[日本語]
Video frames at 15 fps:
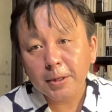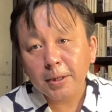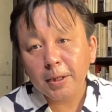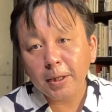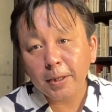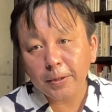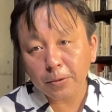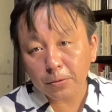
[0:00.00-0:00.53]

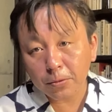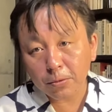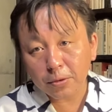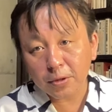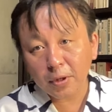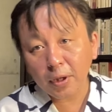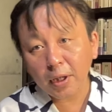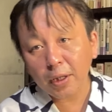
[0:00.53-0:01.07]
えー、ひょっと
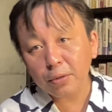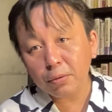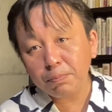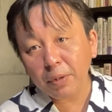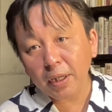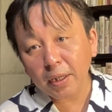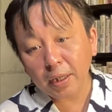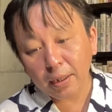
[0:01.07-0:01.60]
したら
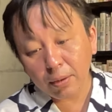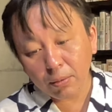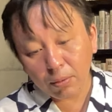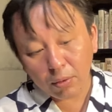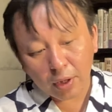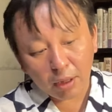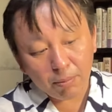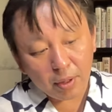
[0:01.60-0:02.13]
ルペンが
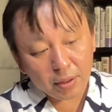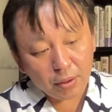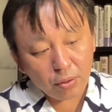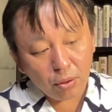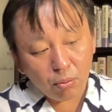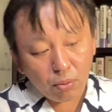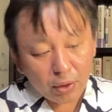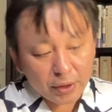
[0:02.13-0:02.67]
大幅に
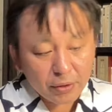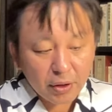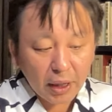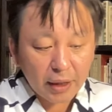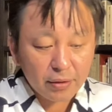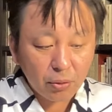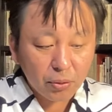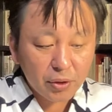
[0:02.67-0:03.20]
伸ばす
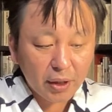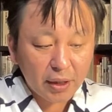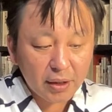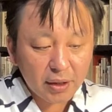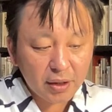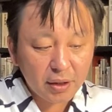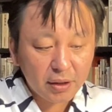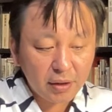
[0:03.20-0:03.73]
可能性が
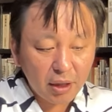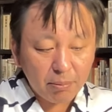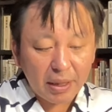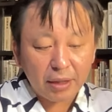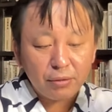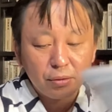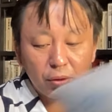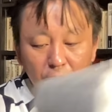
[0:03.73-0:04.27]
出てきて
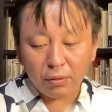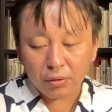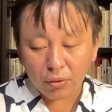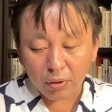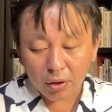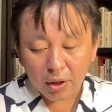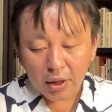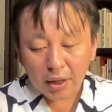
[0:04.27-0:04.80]
マクロンの
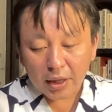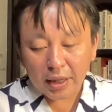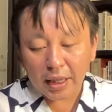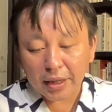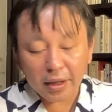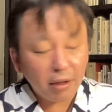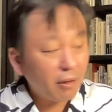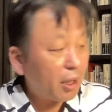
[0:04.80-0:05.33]

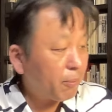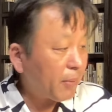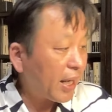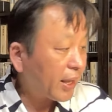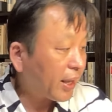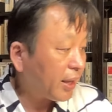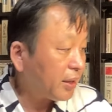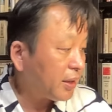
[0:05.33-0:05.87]
賭けは
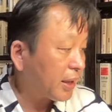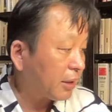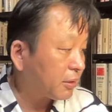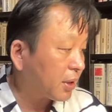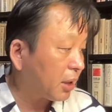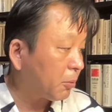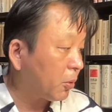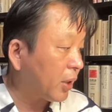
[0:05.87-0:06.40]
負けになる
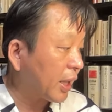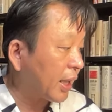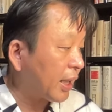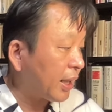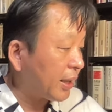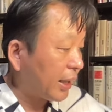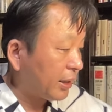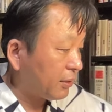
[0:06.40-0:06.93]
かもわか
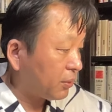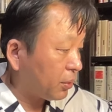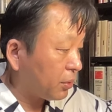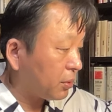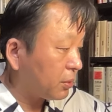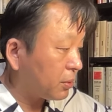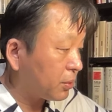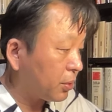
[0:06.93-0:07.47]
らないと
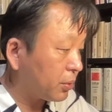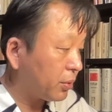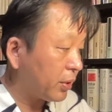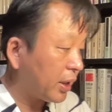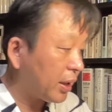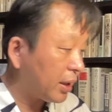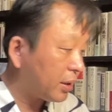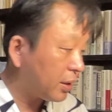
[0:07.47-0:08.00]
いうこと
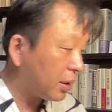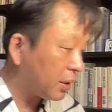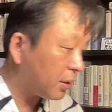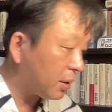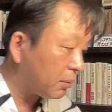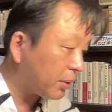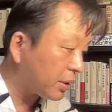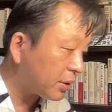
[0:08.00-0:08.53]
がなってき
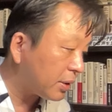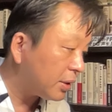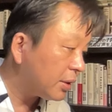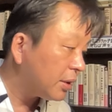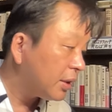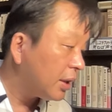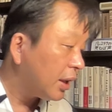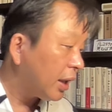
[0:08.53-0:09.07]
ています。
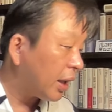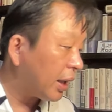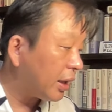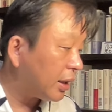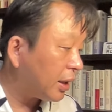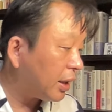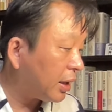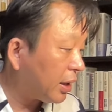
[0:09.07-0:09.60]
は
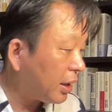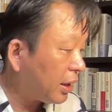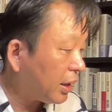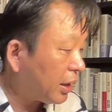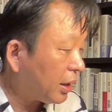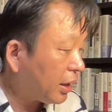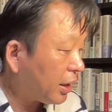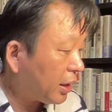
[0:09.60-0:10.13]
い、
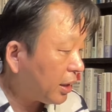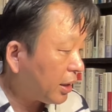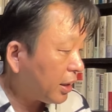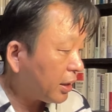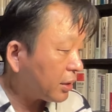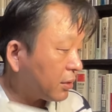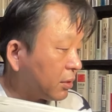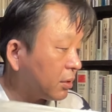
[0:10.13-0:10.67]

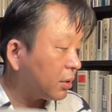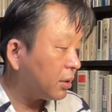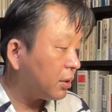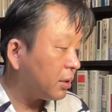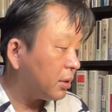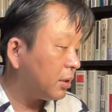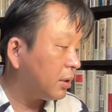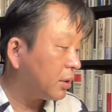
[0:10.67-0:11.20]
えー、っ
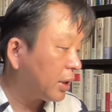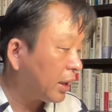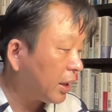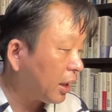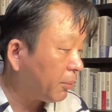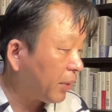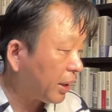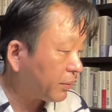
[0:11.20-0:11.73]
と、
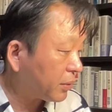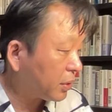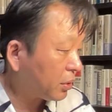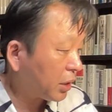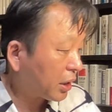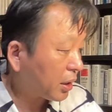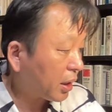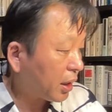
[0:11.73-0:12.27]
7面、
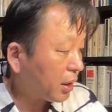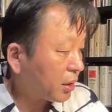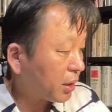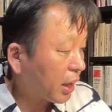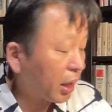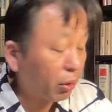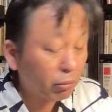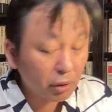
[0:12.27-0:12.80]
日
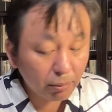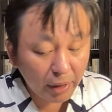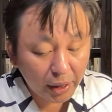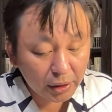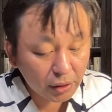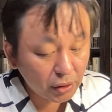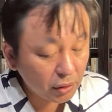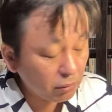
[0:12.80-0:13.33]
経あ、ごめんなさい、毎
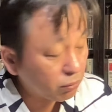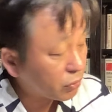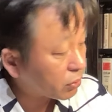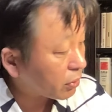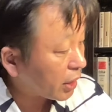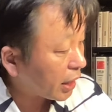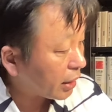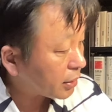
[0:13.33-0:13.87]
日新聞
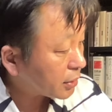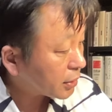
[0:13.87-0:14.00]
は、